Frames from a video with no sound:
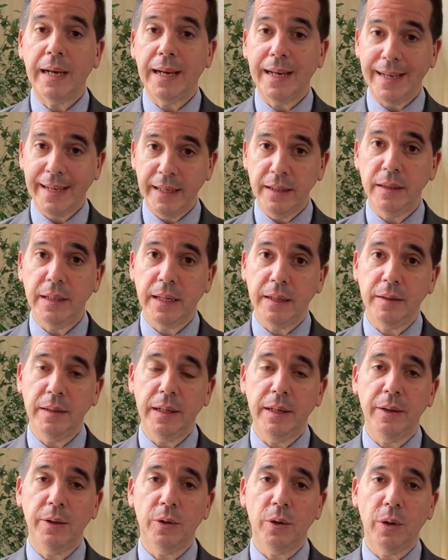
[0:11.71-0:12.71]
agenda
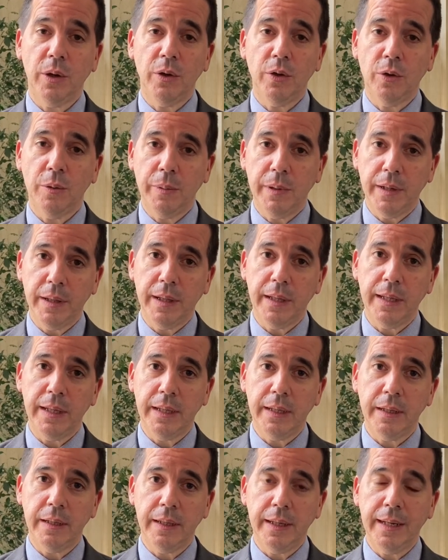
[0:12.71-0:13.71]
del hidrógeno
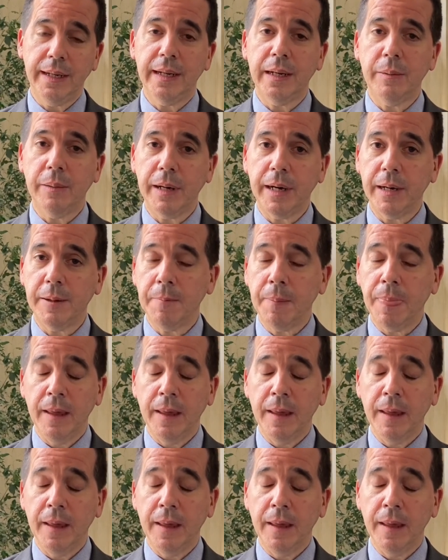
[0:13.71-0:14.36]
verde en Navarra.